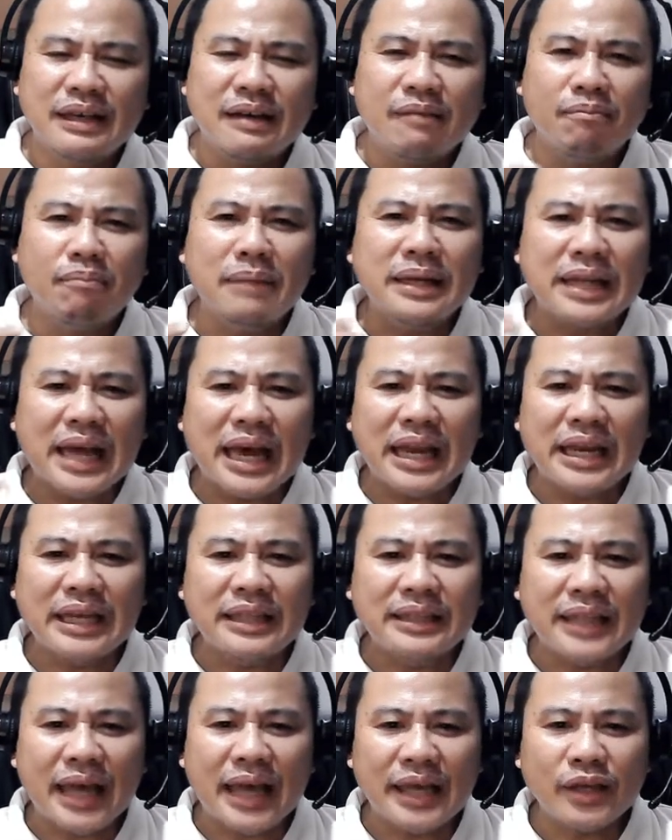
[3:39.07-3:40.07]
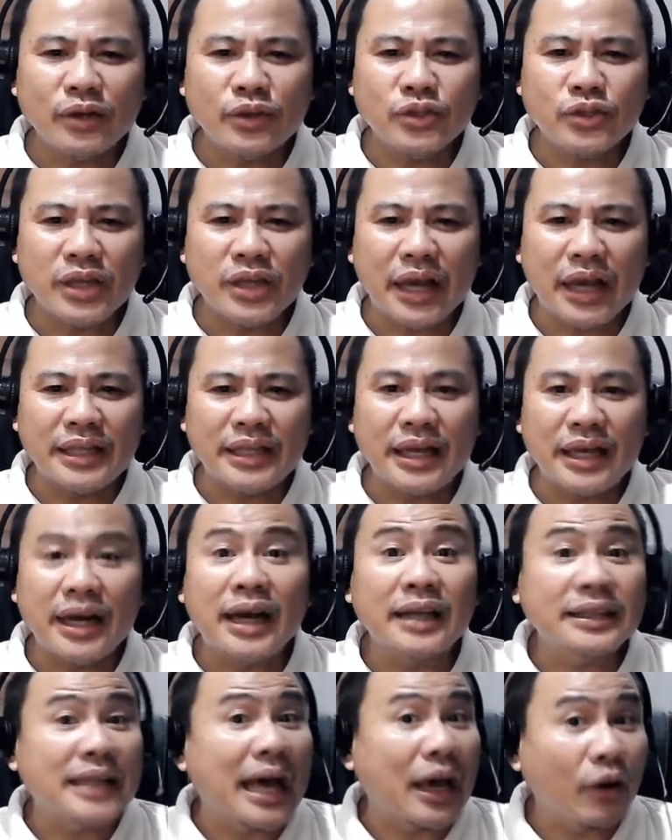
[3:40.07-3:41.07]
Manalig tayo sa kanyang
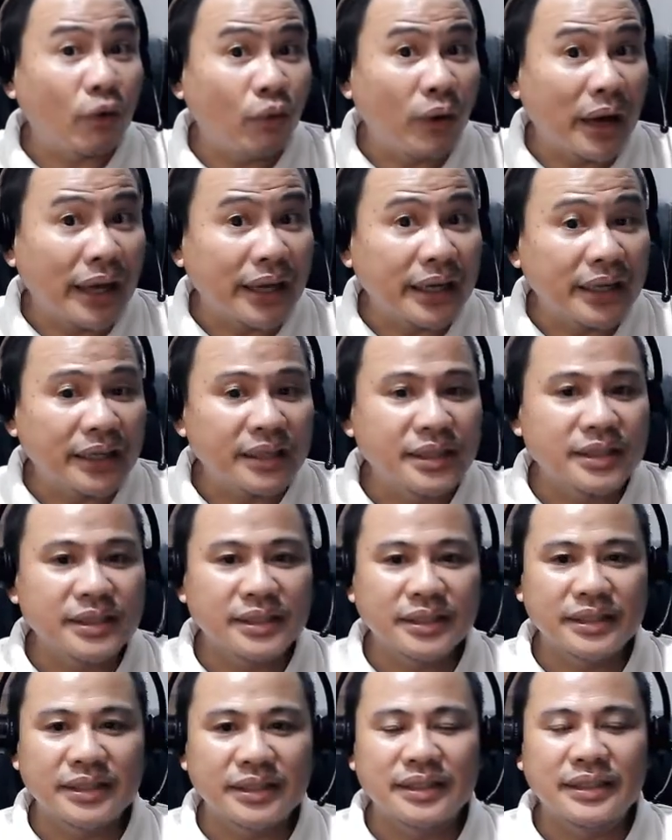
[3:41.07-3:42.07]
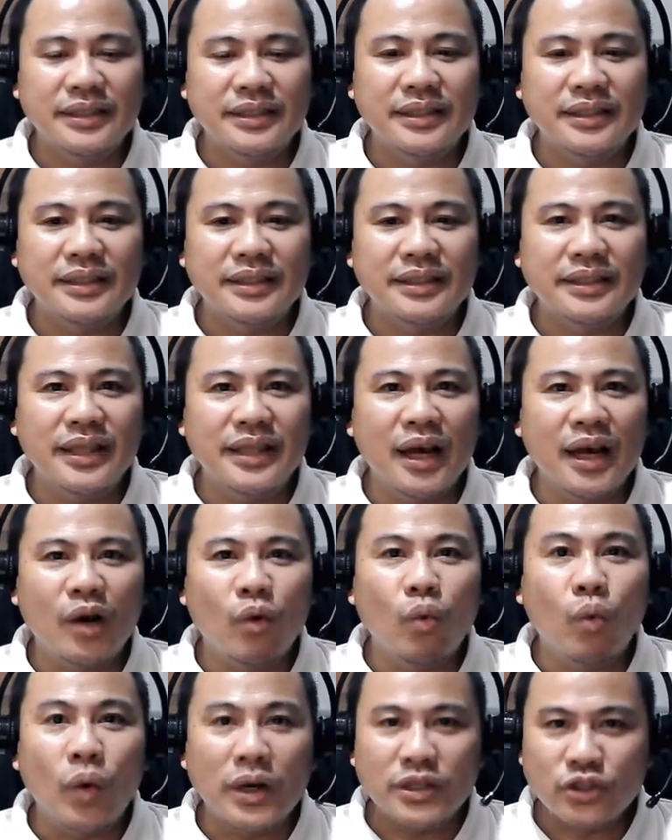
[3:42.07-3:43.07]
katarungan na
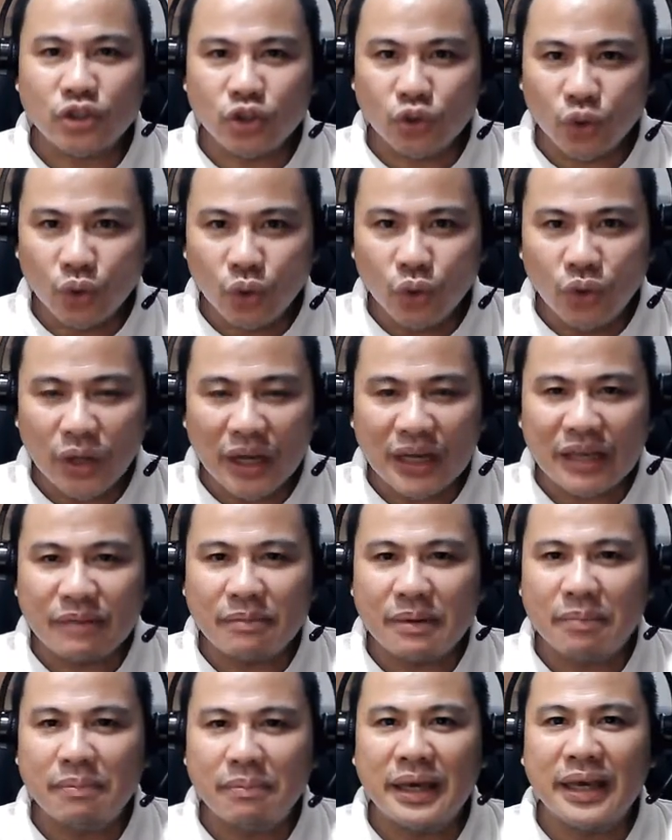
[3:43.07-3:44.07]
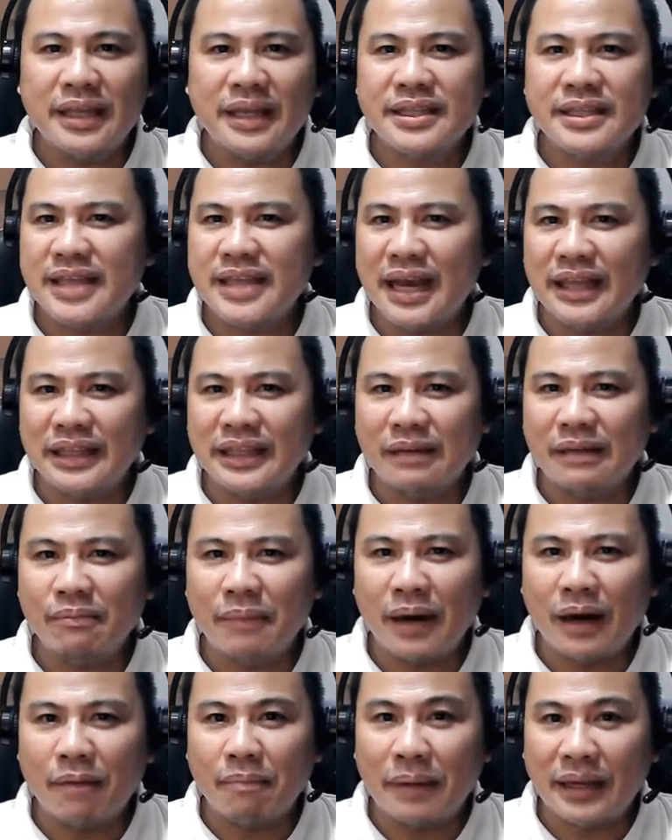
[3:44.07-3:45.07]
wasto ang ibibigay niya sa ating
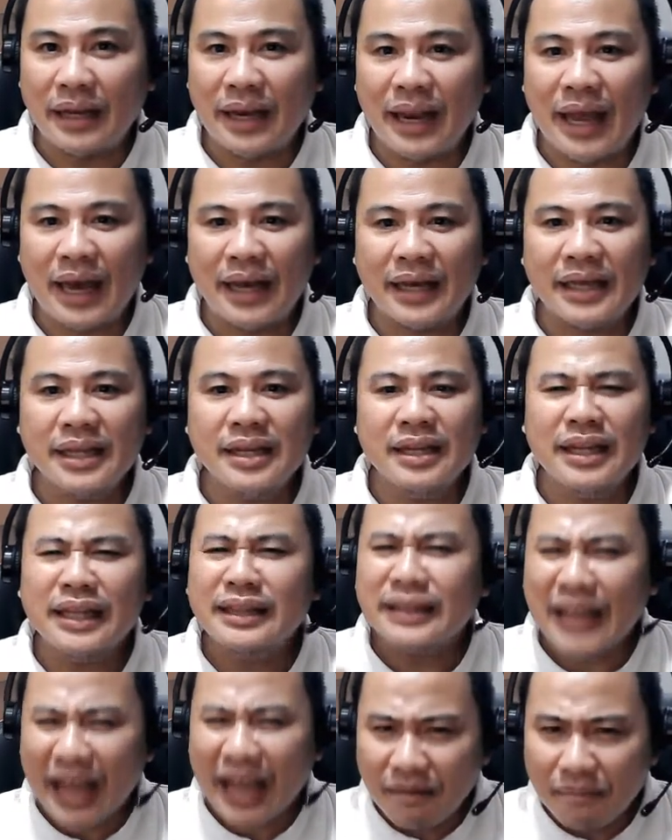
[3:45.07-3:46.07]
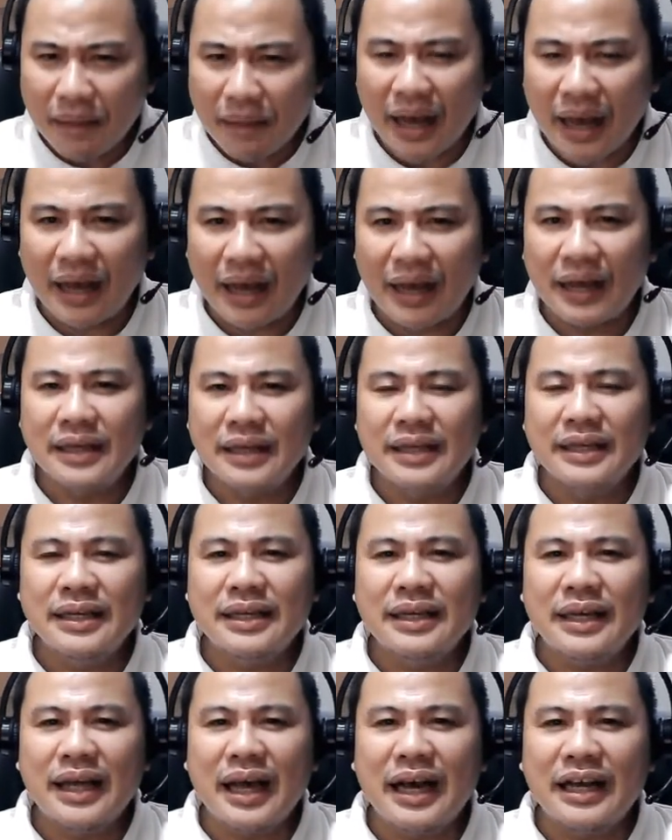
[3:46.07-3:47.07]
mga panalangin, na tama
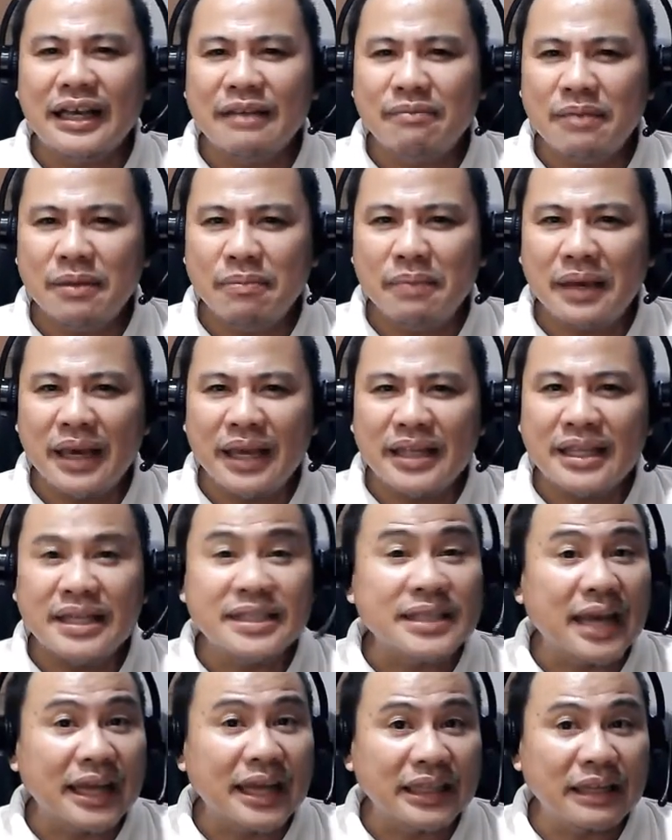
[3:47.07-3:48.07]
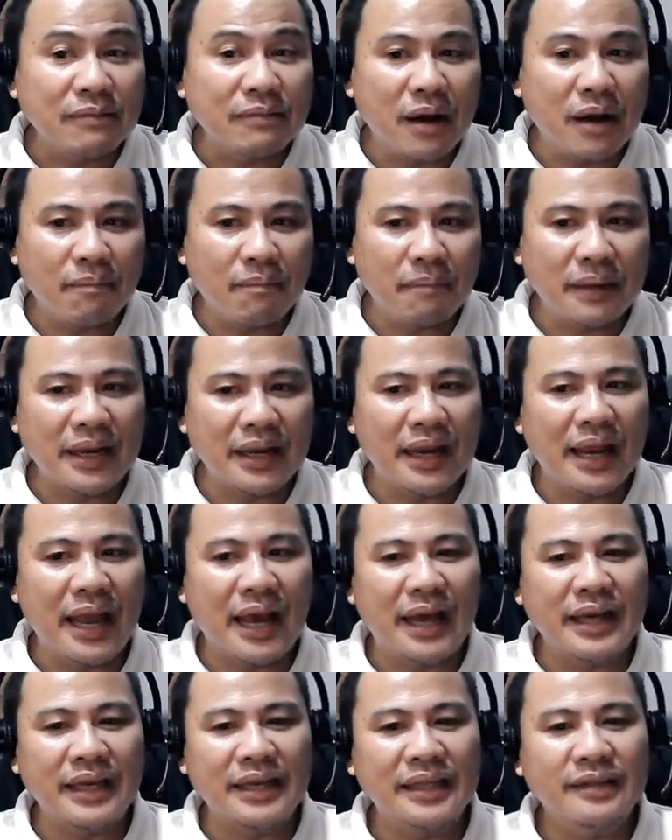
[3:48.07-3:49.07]
ang ibibigay niya sa ating mga
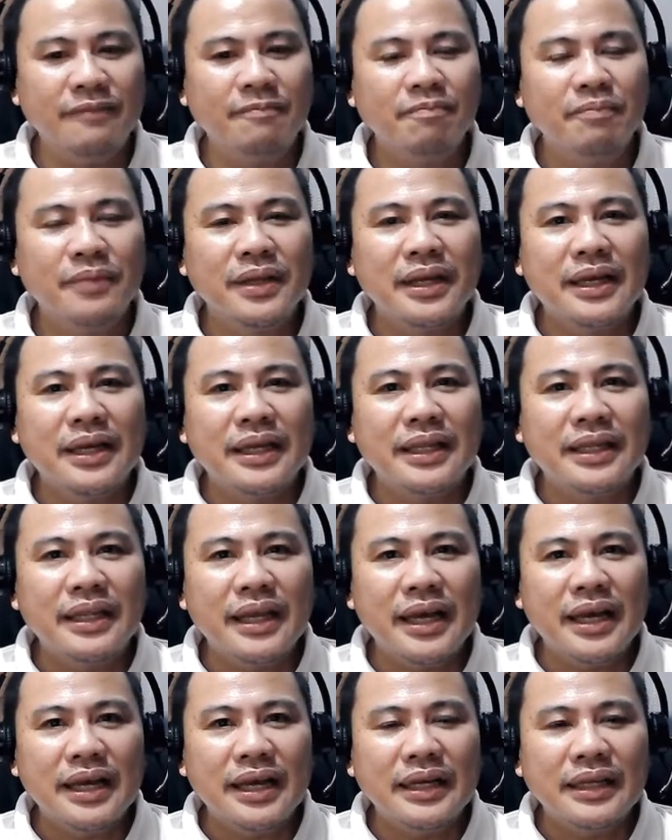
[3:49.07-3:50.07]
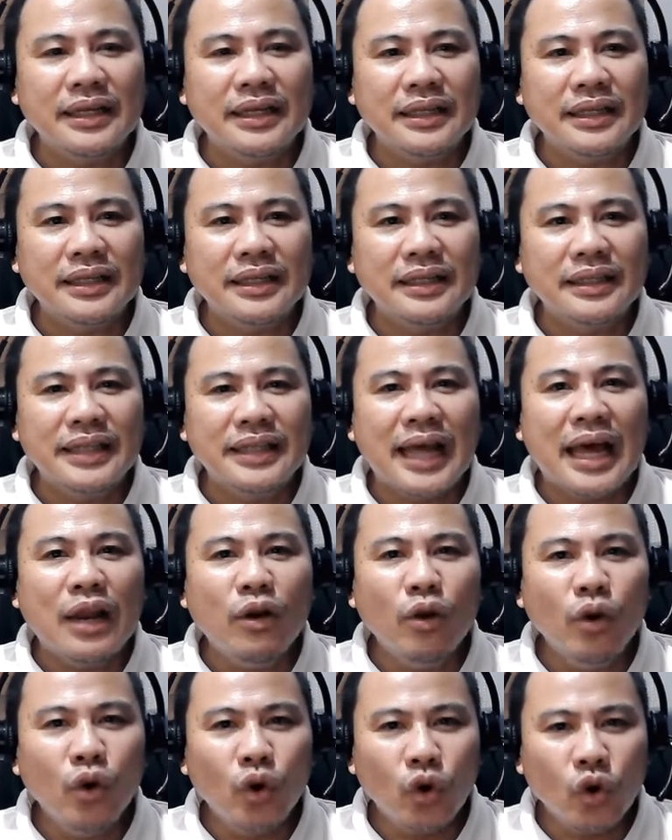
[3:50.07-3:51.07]
panalangin, na
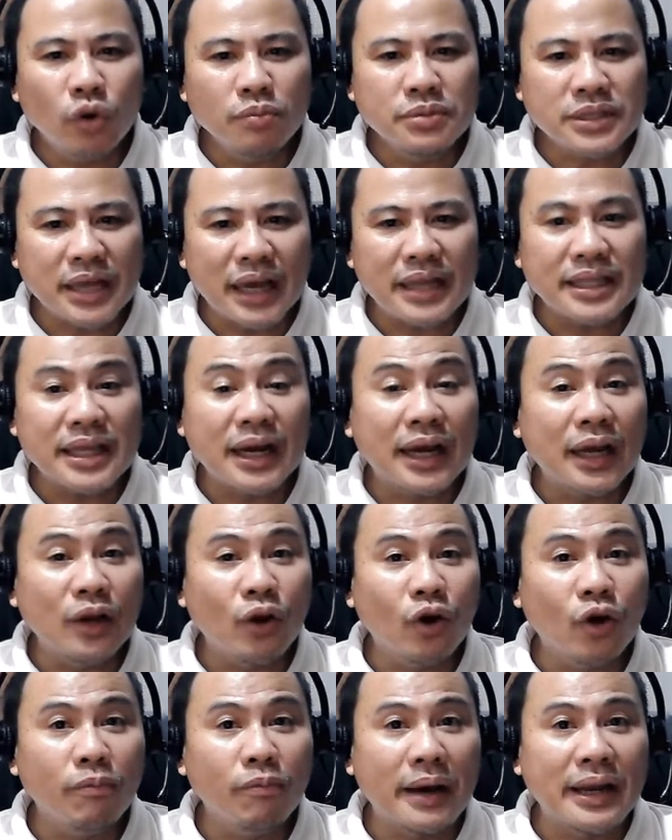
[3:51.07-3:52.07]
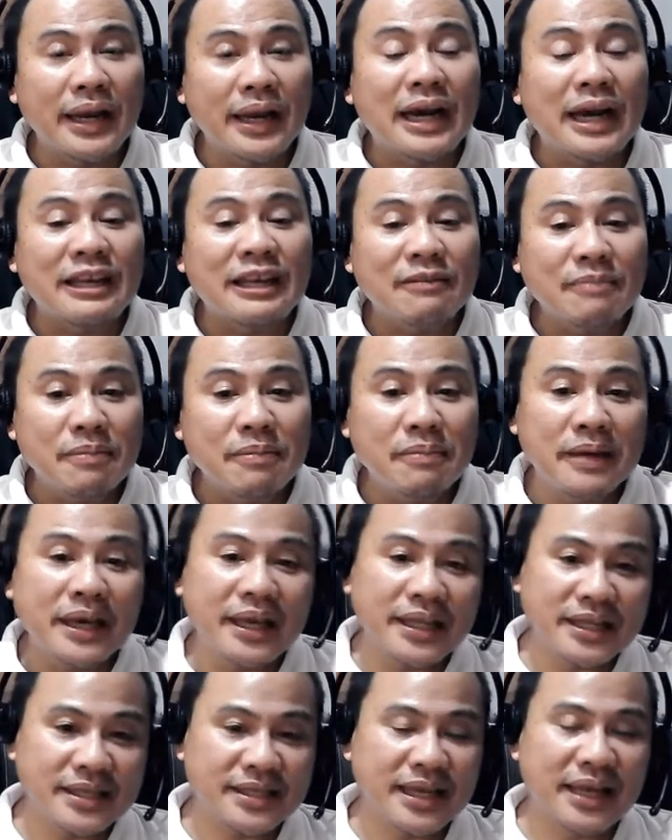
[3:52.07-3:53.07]
naluloob sa kanyang kalooban ang
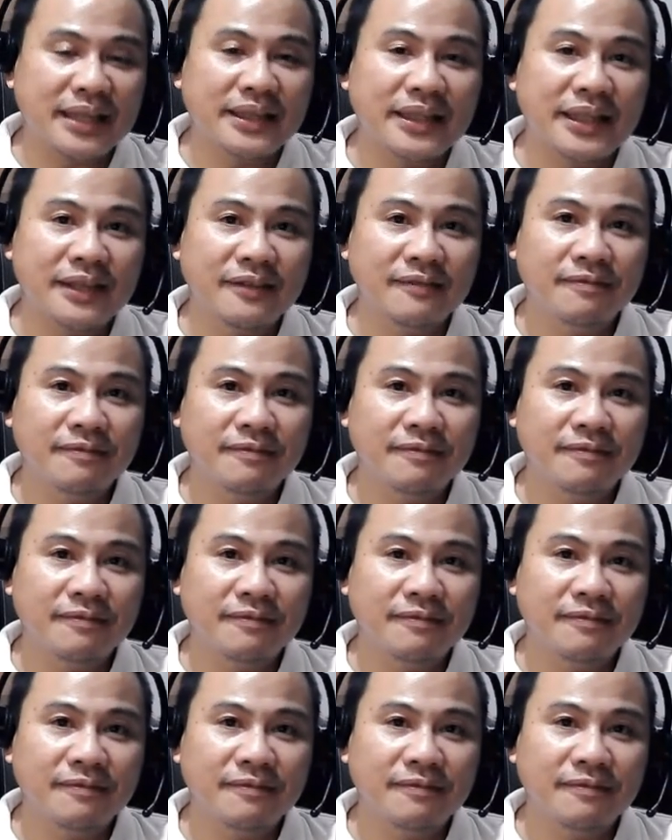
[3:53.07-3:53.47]
ibibigay niya sa atin.